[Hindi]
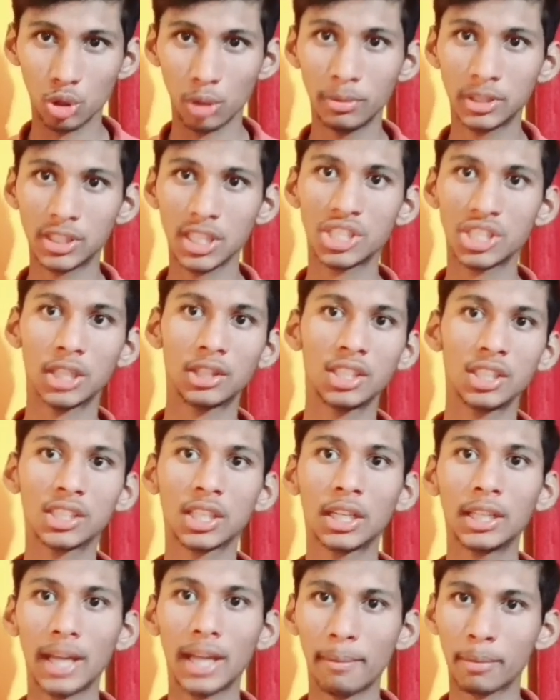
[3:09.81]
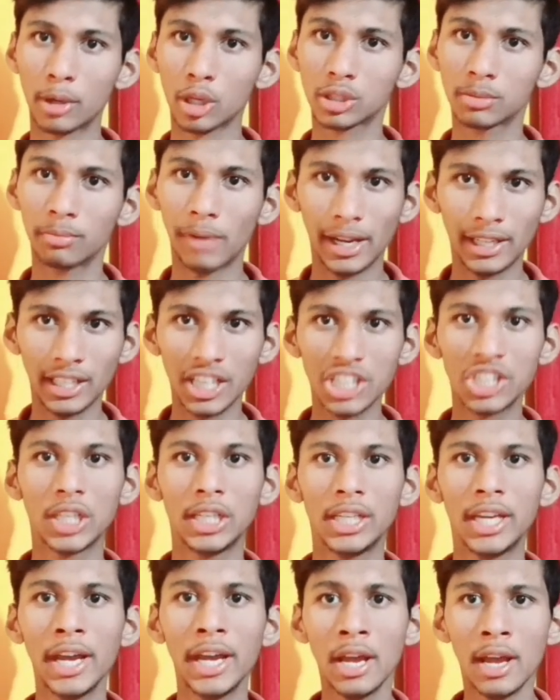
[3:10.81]
चौबीस से छत्तीस घंटे अप्रोक्स मान के
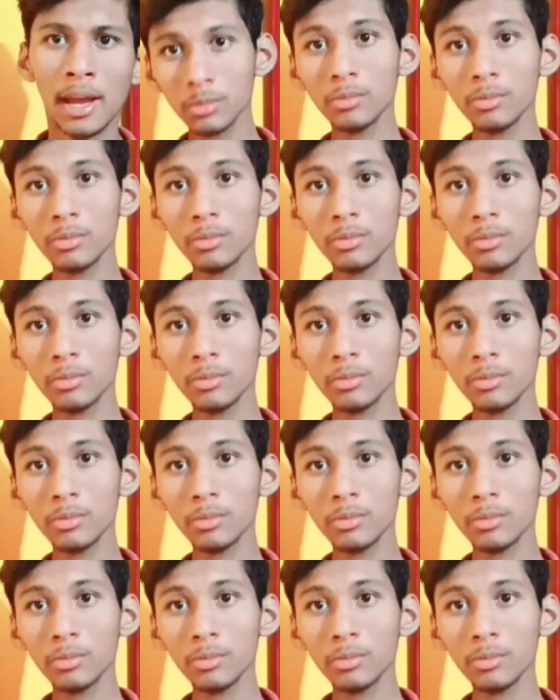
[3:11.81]
चलिए